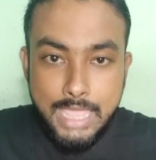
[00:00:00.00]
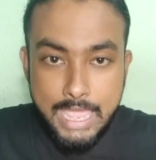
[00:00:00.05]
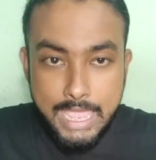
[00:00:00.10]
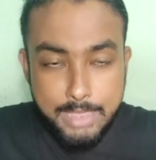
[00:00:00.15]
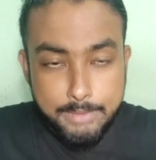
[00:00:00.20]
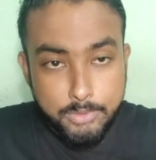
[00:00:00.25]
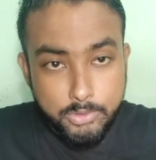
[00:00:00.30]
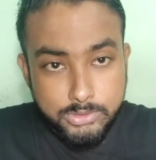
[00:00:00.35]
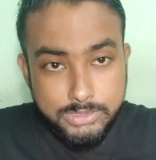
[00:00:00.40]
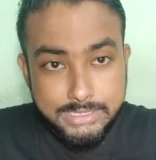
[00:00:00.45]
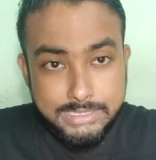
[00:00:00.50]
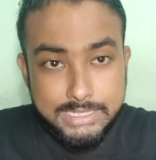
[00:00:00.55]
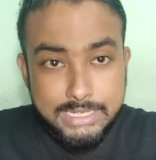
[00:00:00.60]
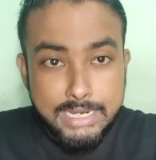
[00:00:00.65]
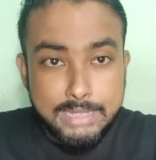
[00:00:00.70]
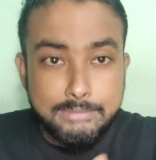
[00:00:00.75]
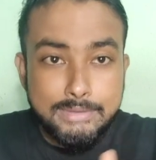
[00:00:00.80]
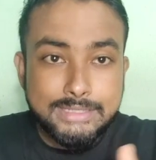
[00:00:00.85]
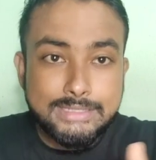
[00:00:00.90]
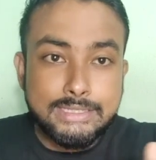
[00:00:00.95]
এবং
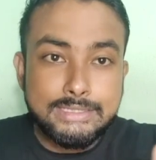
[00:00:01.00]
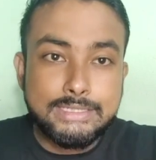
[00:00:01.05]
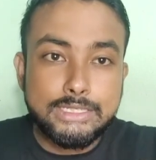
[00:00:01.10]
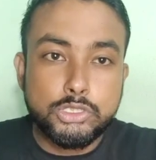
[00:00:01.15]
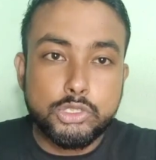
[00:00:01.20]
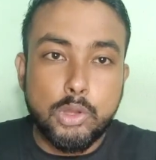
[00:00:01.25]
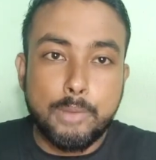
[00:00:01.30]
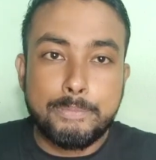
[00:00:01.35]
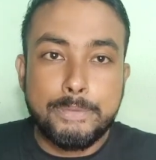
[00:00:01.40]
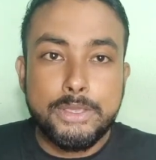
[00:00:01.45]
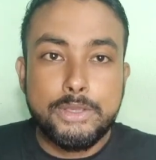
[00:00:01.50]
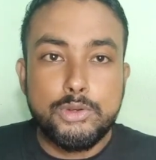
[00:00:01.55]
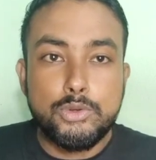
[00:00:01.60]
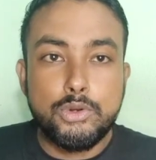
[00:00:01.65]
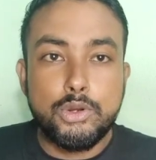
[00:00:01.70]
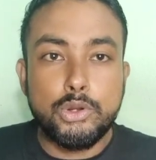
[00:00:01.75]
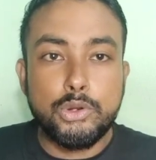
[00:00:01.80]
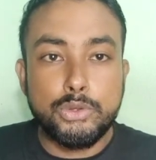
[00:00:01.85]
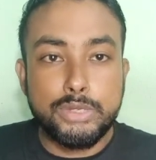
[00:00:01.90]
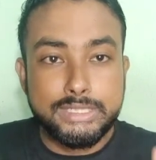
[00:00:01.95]
সিলেবাসে যে
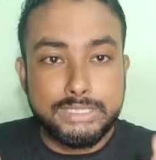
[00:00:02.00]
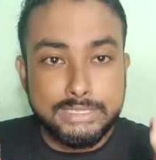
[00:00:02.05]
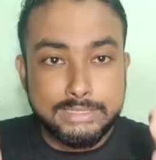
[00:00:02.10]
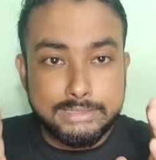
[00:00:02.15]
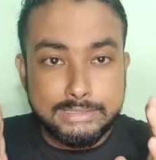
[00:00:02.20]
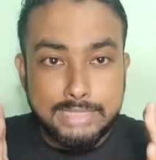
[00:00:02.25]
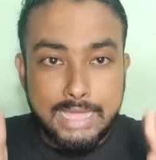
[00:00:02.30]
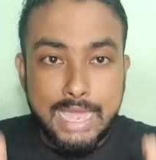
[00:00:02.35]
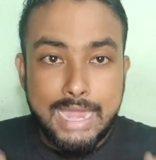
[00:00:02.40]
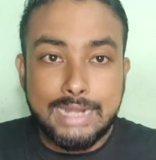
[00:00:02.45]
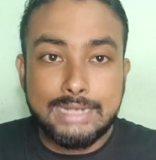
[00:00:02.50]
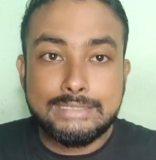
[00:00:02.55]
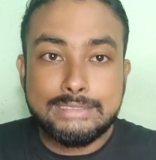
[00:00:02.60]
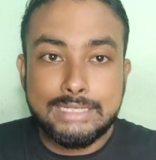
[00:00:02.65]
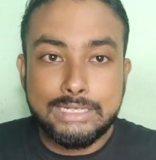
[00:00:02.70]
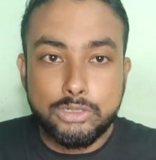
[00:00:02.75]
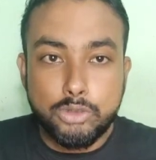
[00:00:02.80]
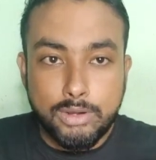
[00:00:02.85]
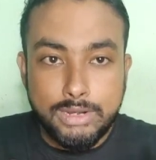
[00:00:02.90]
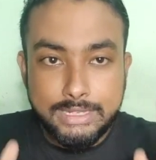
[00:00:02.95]
টপিকগুলো রয়েছে তার যে
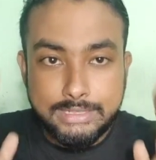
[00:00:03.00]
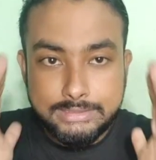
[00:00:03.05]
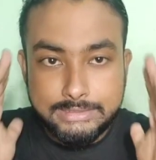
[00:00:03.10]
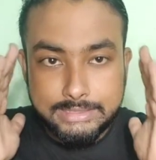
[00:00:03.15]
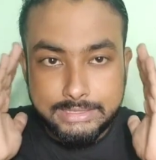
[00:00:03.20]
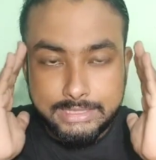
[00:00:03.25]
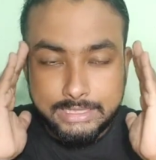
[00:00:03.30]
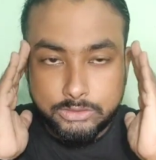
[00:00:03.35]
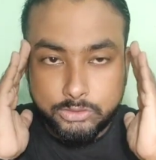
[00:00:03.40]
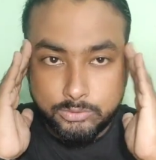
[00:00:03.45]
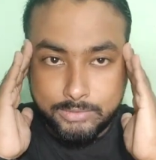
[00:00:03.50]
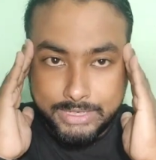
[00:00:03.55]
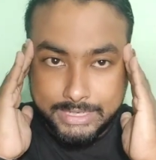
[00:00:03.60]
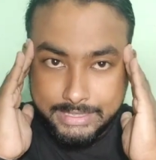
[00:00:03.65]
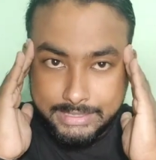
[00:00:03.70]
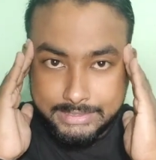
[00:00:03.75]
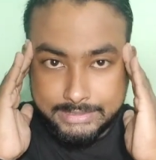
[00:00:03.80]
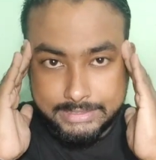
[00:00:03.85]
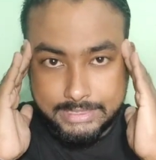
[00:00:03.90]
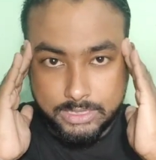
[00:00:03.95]
নলেজ সেটা তোমাকে
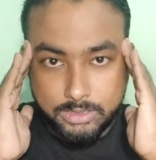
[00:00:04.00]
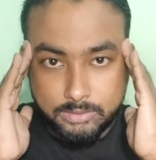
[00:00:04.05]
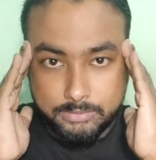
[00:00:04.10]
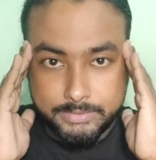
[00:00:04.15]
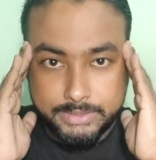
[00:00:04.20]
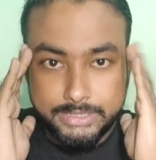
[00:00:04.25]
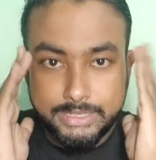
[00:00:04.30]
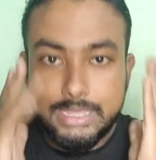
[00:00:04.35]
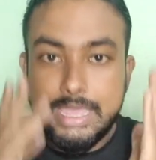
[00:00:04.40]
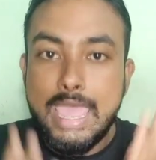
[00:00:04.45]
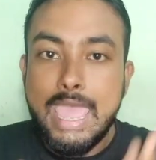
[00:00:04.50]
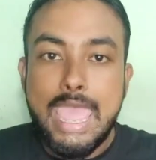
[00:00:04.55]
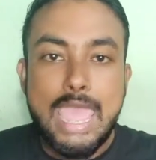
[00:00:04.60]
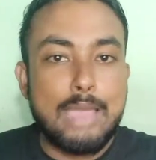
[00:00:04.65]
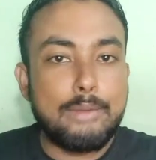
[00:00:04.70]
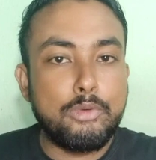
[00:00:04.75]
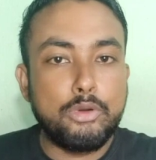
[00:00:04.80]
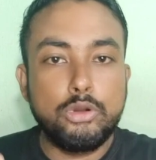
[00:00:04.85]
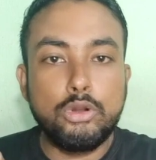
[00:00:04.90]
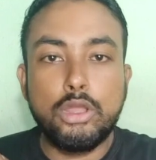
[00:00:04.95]
নিতে হবে
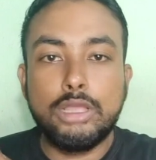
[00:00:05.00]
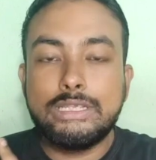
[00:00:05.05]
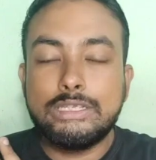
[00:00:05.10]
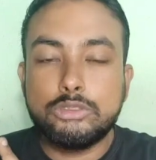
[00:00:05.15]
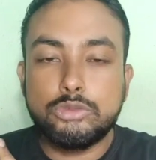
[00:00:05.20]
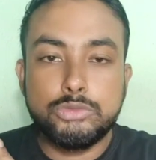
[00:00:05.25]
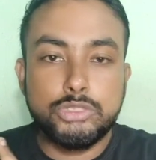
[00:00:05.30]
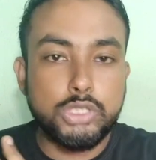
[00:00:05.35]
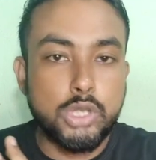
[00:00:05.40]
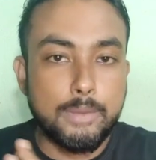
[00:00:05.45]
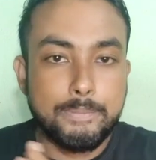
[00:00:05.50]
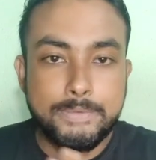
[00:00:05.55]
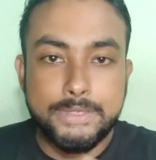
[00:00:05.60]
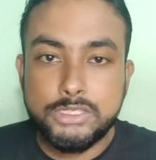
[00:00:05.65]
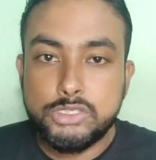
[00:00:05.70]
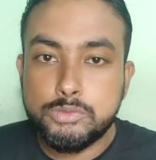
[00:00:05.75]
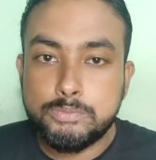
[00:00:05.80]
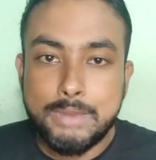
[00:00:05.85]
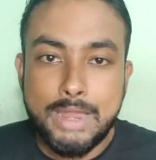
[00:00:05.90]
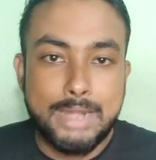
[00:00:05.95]
এমন নয় যে তুমি সব
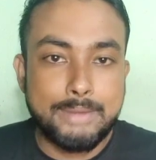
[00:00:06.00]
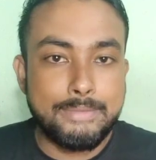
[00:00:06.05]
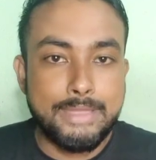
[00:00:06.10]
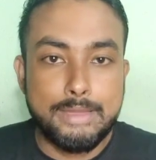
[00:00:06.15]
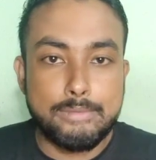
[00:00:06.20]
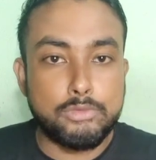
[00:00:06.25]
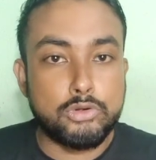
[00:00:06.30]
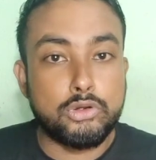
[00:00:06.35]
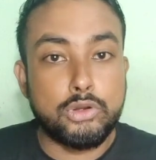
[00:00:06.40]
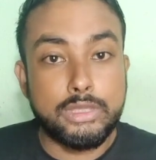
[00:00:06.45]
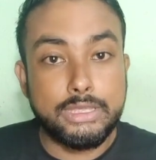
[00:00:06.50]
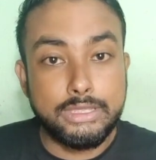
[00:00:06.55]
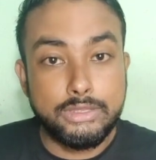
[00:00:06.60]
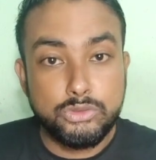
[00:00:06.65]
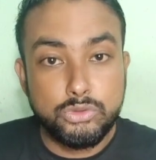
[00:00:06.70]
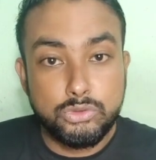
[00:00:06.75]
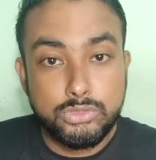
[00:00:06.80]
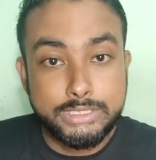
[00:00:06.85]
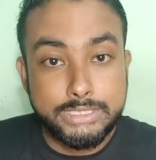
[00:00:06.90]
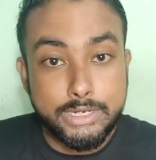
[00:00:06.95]
কিছু পারবে এমন নয়
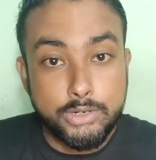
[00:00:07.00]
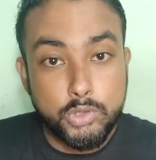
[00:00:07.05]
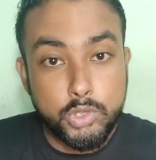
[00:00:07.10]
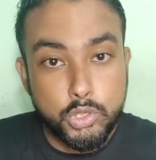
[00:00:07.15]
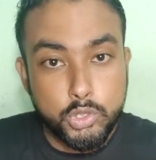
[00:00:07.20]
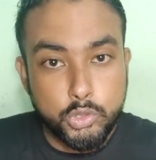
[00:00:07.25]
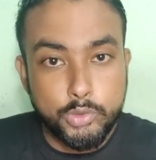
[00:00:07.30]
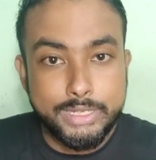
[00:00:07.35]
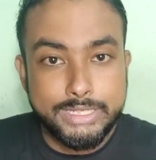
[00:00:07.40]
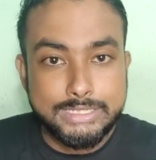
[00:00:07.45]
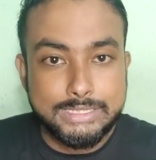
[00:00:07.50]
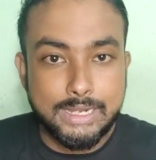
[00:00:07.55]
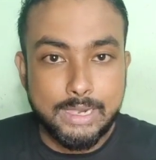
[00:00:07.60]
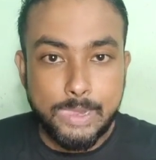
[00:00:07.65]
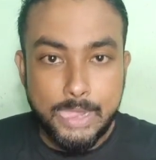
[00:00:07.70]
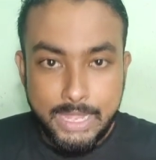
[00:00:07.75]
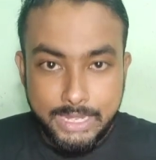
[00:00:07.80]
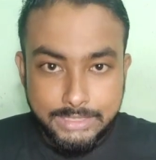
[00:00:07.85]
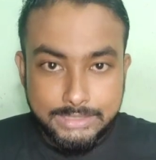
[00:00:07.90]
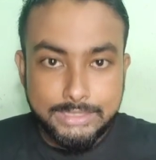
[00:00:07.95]
কিন্তু যেগুলো রয়েছে
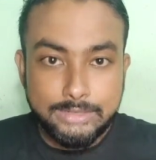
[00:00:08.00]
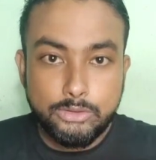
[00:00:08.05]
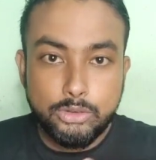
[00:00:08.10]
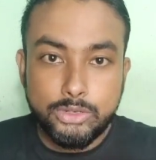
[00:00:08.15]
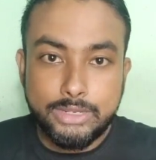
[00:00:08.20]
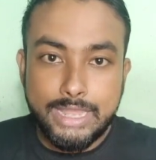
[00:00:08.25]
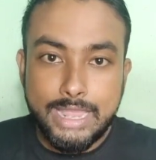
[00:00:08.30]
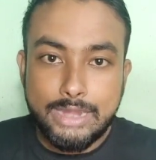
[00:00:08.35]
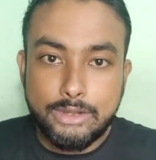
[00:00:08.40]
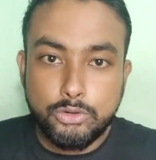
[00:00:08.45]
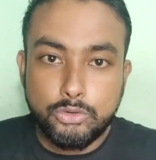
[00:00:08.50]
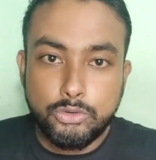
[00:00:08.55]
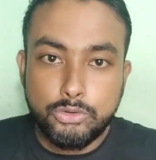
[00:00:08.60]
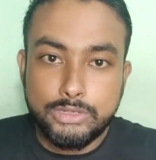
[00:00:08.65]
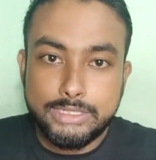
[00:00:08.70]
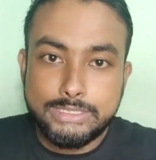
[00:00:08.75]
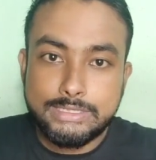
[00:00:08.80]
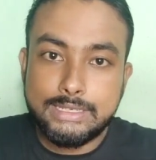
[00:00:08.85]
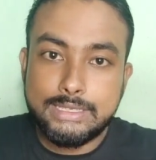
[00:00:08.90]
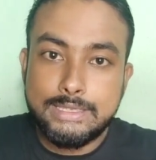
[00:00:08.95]
সেগুলো কেন
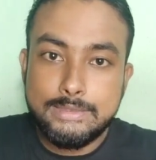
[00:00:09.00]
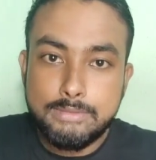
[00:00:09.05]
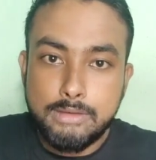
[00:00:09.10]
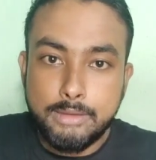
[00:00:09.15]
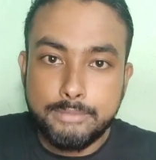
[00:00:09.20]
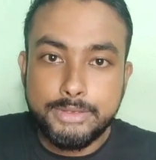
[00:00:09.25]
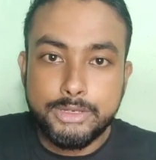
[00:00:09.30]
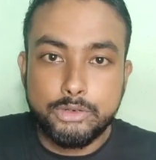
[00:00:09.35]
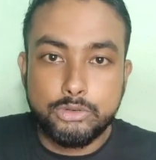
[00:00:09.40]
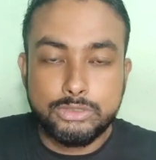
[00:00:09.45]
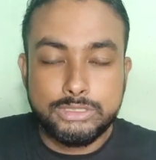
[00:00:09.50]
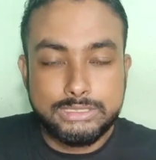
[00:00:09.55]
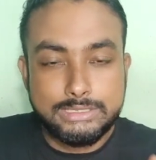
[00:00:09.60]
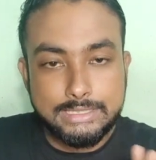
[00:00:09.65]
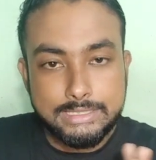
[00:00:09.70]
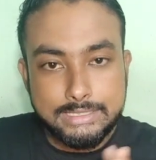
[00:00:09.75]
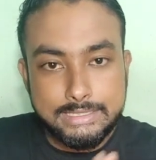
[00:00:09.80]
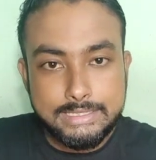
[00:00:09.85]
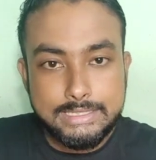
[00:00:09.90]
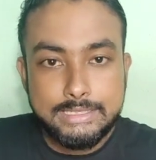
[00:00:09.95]
রয়েছে কিভাবে হচ্ছে
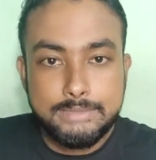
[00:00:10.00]
কি